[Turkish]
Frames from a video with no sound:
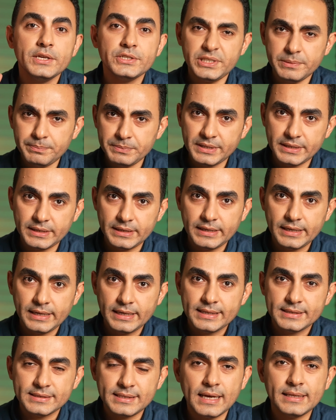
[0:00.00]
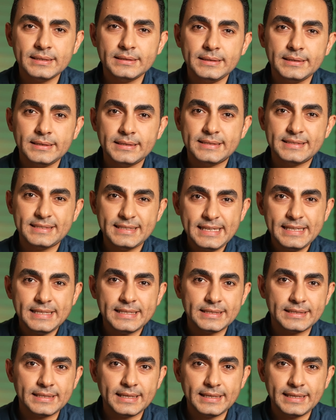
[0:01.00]
Şimdi sen
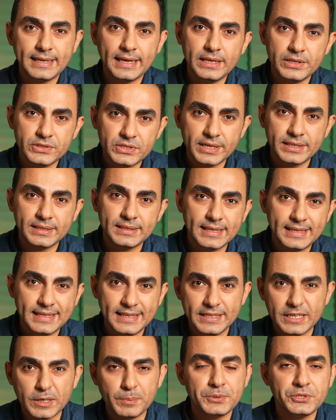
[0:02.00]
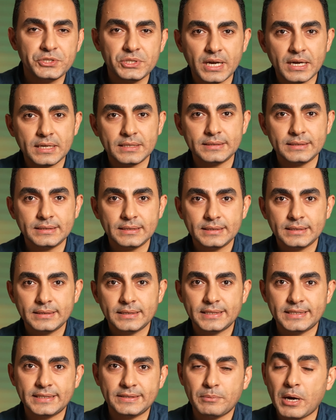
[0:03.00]
zihninde gelecekteki yapacağın
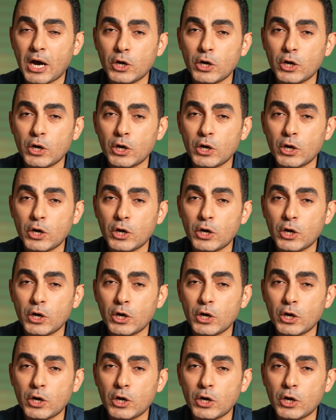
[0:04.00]
e,